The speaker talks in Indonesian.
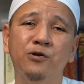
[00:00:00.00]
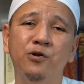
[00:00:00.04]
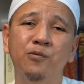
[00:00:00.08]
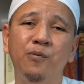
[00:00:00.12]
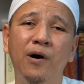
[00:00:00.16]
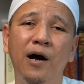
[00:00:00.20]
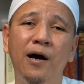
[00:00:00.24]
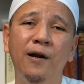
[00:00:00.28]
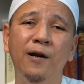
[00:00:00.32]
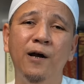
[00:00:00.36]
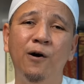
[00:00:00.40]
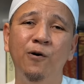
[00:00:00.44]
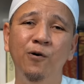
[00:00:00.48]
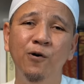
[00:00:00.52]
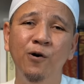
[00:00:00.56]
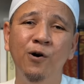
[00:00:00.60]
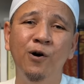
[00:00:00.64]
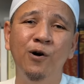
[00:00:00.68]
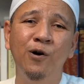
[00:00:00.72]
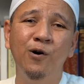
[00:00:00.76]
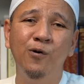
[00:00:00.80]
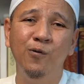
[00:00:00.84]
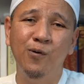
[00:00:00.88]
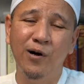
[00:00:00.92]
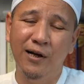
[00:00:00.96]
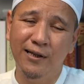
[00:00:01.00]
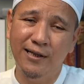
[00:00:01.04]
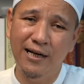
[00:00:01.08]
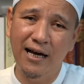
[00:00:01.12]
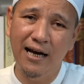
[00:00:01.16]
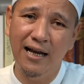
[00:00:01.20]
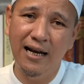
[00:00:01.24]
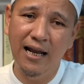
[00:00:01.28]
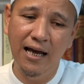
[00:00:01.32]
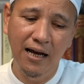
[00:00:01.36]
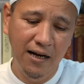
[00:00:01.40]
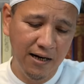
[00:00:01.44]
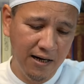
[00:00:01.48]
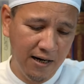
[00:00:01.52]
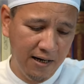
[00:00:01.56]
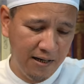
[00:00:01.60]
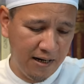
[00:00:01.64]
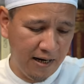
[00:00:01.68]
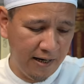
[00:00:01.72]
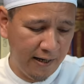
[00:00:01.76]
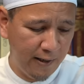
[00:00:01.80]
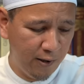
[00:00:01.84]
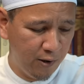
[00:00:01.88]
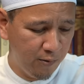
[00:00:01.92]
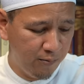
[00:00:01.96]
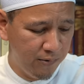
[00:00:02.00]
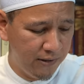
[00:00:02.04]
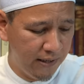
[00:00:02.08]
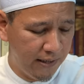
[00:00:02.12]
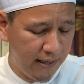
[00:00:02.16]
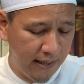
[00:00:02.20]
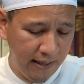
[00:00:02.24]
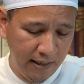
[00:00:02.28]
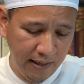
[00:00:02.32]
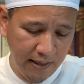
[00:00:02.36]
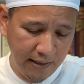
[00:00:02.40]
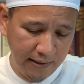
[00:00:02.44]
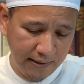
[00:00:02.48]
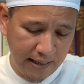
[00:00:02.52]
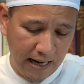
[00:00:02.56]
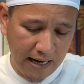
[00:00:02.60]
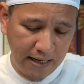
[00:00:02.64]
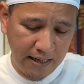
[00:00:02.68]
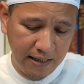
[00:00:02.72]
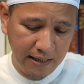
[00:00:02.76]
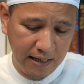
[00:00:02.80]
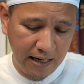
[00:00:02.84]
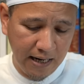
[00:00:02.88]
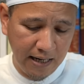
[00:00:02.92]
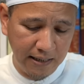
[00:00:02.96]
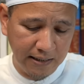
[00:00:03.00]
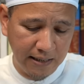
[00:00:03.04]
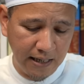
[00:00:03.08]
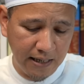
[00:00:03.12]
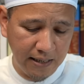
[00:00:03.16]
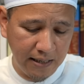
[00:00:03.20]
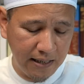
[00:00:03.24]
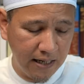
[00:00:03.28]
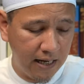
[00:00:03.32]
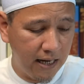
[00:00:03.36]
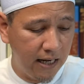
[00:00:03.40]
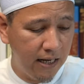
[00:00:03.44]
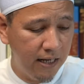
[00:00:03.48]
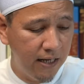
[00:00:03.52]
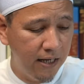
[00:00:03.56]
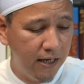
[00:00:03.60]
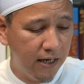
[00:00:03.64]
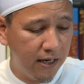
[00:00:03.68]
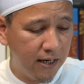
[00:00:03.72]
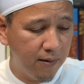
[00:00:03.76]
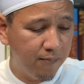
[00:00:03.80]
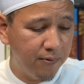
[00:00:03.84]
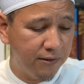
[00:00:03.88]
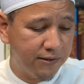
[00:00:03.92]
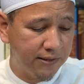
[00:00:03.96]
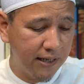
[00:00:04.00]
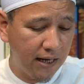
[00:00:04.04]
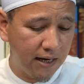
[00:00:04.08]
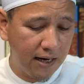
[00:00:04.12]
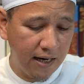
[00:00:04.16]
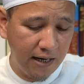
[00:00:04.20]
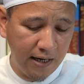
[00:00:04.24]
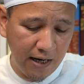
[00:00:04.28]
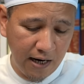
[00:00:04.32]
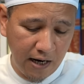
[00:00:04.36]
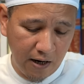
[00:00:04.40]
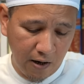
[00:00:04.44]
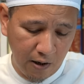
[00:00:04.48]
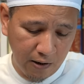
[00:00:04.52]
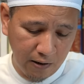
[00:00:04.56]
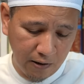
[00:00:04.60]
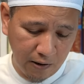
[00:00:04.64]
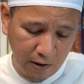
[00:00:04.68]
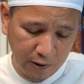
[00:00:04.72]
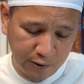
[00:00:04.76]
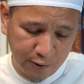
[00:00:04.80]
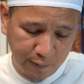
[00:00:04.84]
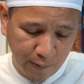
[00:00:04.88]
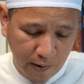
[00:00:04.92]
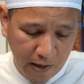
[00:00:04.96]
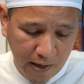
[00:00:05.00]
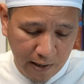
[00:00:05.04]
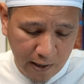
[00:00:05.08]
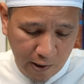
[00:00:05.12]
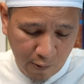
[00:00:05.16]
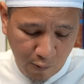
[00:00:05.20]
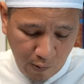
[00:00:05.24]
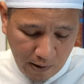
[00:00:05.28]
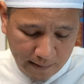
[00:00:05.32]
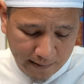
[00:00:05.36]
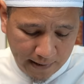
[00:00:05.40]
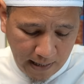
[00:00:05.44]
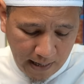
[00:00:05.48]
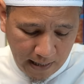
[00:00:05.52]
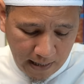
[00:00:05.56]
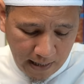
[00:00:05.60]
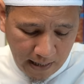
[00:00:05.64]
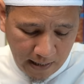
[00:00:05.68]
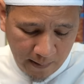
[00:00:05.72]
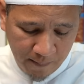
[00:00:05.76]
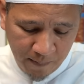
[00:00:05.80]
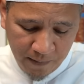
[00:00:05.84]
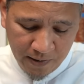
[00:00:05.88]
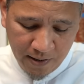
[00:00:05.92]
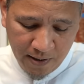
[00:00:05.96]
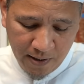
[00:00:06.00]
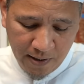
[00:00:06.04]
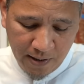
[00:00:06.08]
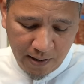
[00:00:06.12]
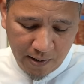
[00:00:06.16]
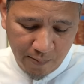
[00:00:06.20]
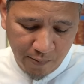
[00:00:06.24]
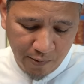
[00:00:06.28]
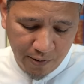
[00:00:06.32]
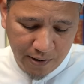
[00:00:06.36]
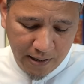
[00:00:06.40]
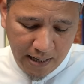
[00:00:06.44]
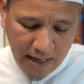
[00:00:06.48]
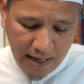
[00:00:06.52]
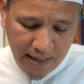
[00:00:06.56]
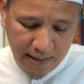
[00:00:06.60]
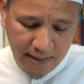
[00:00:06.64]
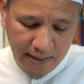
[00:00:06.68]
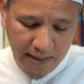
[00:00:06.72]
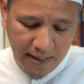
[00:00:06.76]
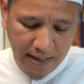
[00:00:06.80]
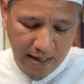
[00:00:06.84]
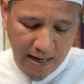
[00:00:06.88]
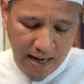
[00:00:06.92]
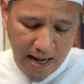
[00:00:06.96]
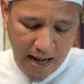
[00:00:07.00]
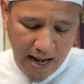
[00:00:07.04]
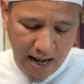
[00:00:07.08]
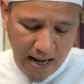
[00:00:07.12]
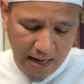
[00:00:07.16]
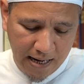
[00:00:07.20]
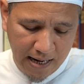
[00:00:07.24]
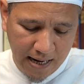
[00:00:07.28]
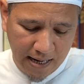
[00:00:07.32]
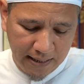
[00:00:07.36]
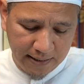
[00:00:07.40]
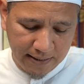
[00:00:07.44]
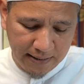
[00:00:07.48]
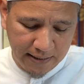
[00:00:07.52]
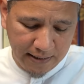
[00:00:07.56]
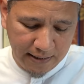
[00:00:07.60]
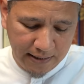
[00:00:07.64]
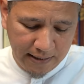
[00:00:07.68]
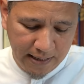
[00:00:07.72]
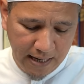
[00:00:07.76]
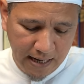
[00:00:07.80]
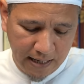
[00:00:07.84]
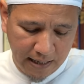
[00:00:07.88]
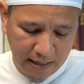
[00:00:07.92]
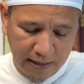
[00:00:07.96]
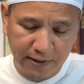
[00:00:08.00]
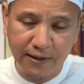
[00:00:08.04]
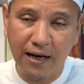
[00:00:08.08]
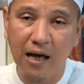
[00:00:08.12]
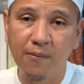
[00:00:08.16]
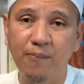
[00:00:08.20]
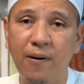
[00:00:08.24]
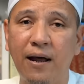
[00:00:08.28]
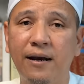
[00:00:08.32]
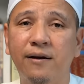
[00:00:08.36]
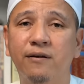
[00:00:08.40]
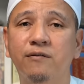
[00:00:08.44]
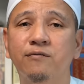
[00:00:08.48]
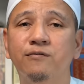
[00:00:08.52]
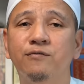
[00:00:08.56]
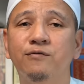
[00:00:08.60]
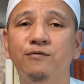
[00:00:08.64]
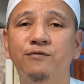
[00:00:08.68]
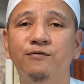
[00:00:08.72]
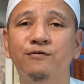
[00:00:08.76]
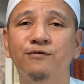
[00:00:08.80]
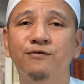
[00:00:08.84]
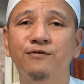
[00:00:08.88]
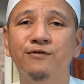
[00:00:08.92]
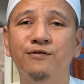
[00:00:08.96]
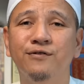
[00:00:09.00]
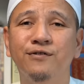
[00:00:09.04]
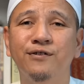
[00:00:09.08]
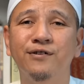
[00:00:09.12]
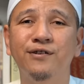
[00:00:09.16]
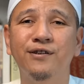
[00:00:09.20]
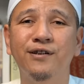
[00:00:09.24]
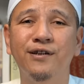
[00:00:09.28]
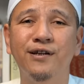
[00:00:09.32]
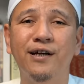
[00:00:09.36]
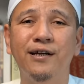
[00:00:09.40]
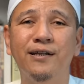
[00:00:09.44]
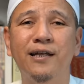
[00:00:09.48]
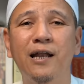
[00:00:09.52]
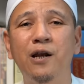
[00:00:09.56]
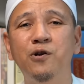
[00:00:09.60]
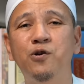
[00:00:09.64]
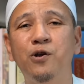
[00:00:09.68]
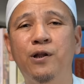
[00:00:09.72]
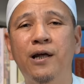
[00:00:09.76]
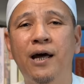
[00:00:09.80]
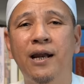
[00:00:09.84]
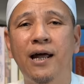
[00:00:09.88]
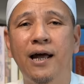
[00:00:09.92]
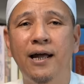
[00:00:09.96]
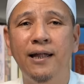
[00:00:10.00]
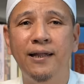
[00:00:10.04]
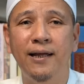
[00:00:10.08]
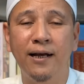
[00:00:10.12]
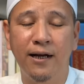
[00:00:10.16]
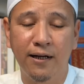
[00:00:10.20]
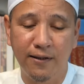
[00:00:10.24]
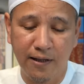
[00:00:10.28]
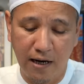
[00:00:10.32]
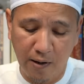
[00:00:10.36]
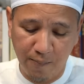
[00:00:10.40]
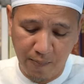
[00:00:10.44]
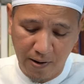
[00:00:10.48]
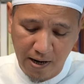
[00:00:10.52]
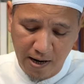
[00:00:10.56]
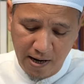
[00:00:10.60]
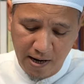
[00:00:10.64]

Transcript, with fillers: Subhanahu wa taala dan itu menjadi tanda-tanda kebesarannya Allah Subhanahu wa taala. Kemudian ayat yang ke-8. Kita lanjutkan ayat yang ke-8